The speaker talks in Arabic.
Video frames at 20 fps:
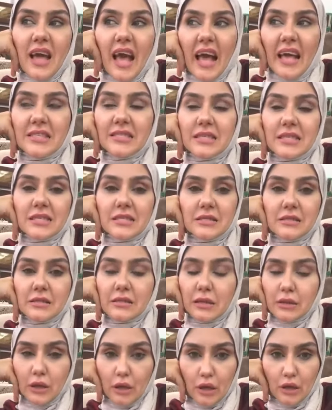حاسس ان
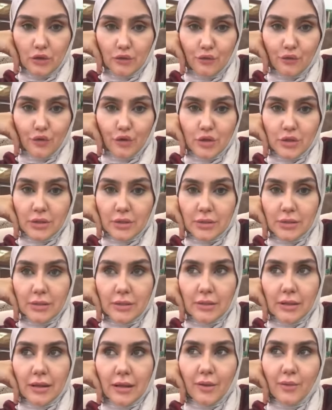انت ضيعت فرص
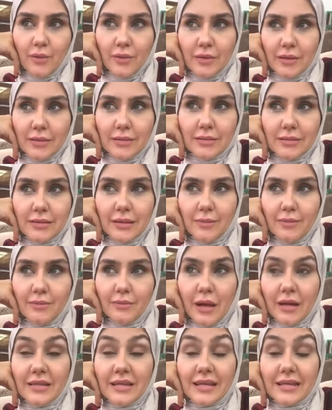كتيرة قوي يعني انت
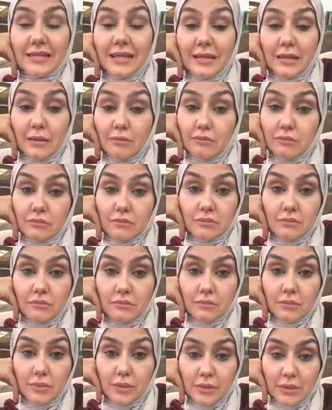عندك ندم
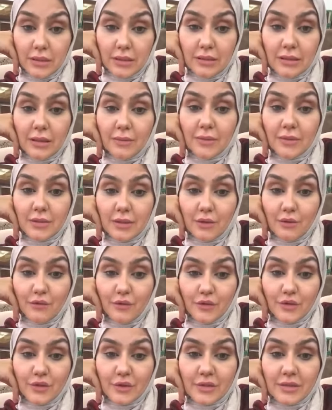بتندم انت
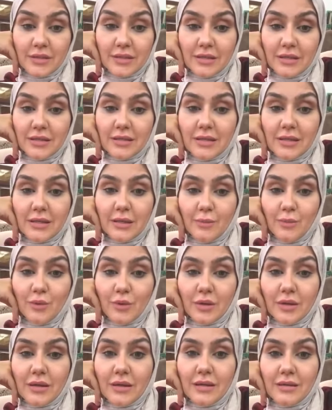الفترة دي جدا يا
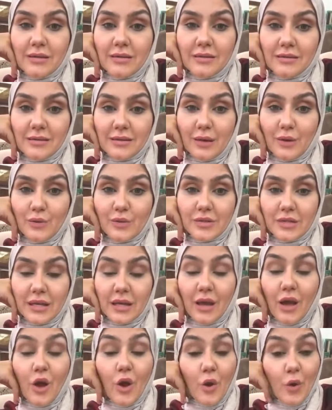برج
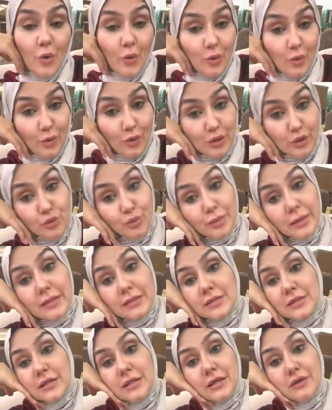الجوزاء قولوا لي انتوا
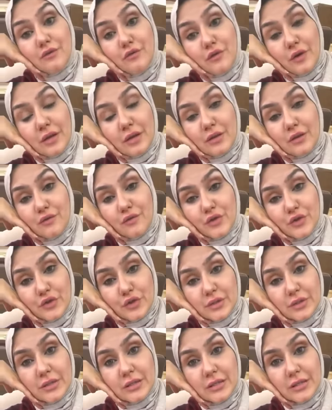مكسلين فعلا
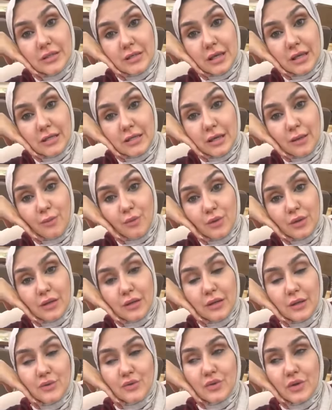الفترة دي زيادة يا برج
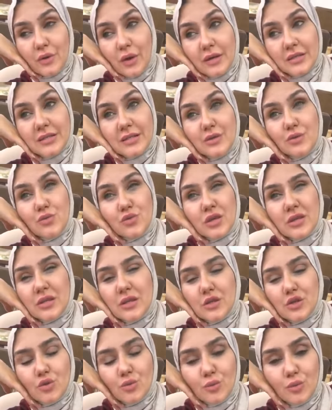الجوزاء وحاسين انتوا مش
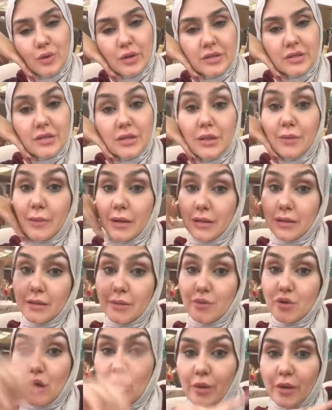قادرين تقوموا على السرير مع ان دي
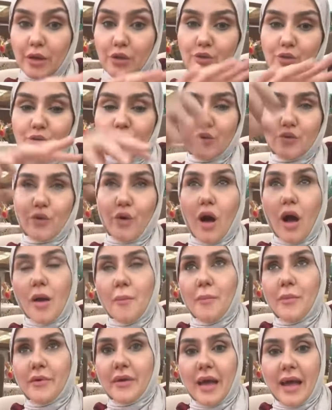مش عوايدكم انتوا
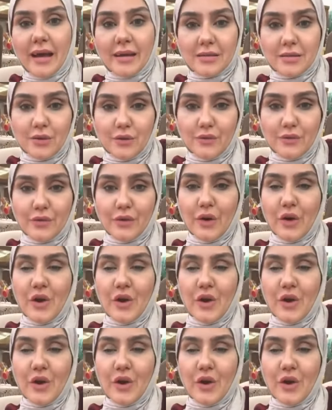هايبر اكتف